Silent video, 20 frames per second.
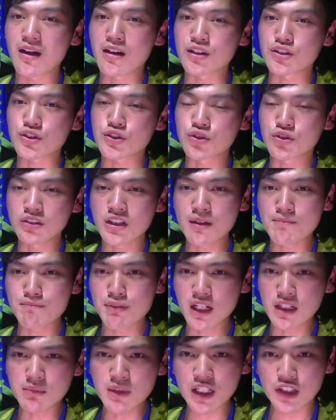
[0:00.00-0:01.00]
湘南
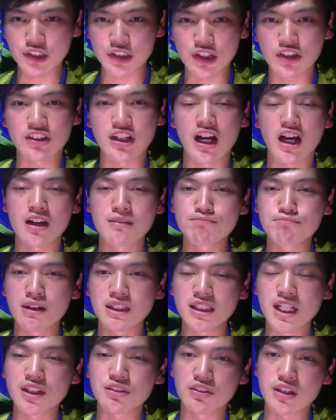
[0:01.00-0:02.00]
ベルマーレの勢いが半端
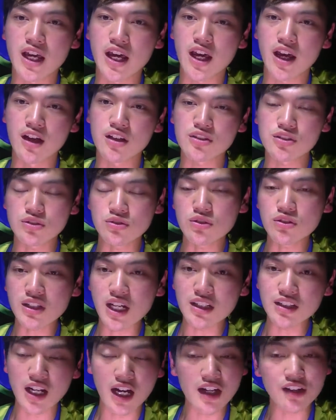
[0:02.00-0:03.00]
ないので、その
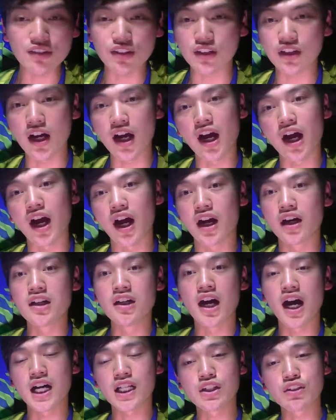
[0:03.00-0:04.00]
回あってか、
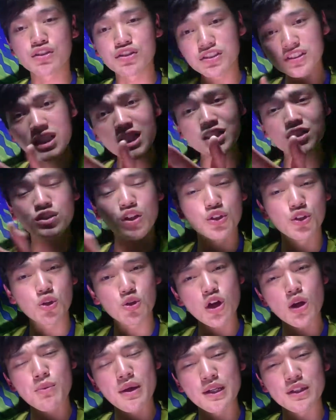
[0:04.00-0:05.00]
あの、事実の
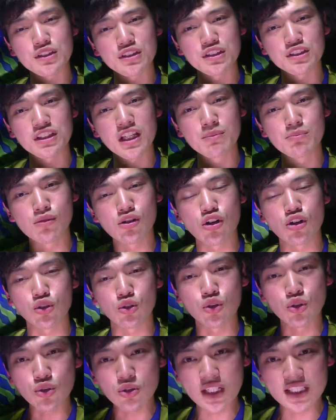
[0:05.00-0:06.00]
横浜 FC 戦も
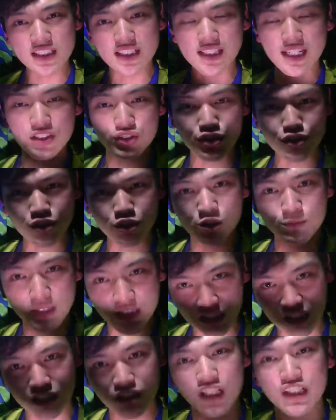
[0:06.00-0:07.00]
ゴール裏席がすぐ埋まっ
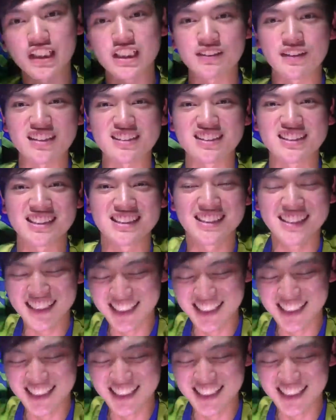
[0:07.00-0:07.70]
たって聞きます。